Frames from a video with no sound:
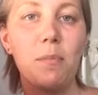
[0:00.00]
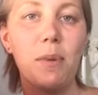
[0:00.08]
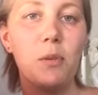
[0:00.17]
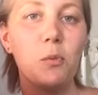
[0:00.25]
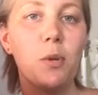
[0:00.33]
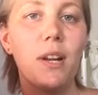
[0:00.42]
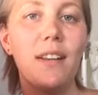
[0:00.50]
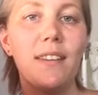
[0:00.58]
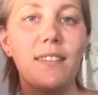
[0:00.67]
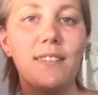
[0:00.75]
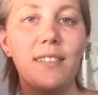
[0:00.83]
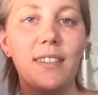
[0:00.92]
ein paar
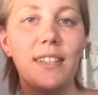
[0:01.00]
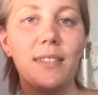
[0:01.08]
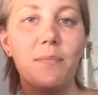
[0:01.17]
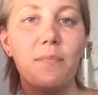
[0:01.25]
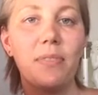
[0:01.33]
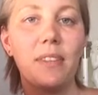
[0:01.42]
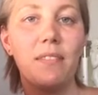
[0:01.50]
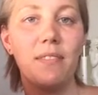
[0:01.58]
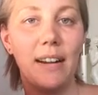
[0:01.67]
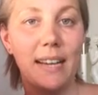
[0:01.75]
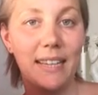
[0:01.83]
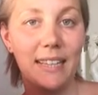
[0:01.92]
Nudeln, ähm,
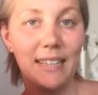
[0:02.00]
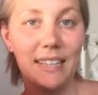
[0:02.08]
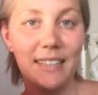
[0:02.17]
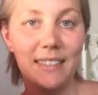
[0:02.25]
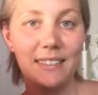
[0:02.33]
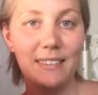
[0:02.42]
weil